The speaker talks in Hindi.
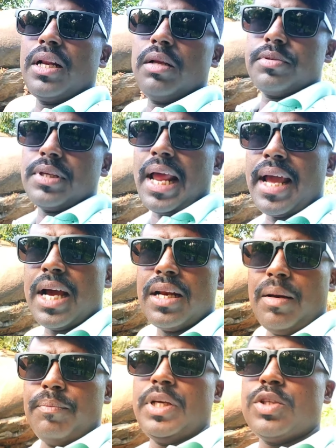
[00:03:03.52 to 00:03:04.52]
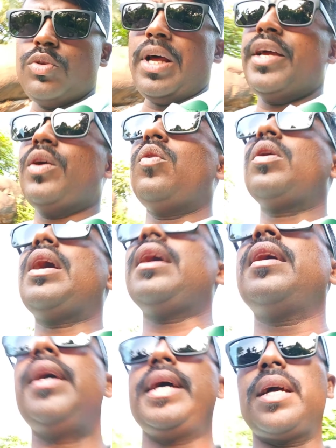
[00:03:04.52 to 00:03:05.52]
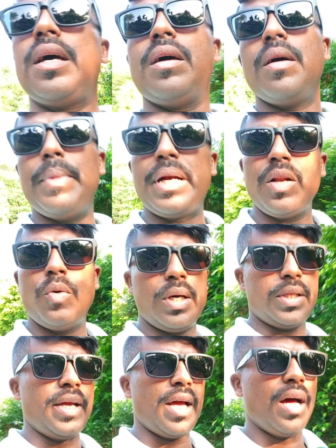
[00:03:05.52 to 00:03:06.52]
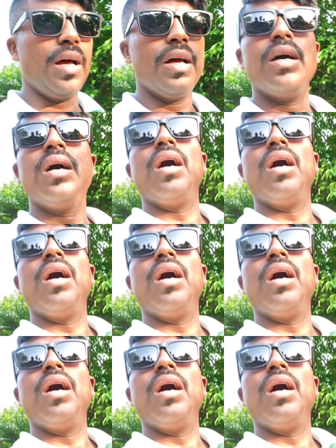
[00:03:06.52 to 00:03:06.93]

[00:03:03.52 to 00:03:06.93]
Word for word: बैटल ऑफ सरायघाट आपने सुना ही होगा एक बैटल हुआ था यहाँ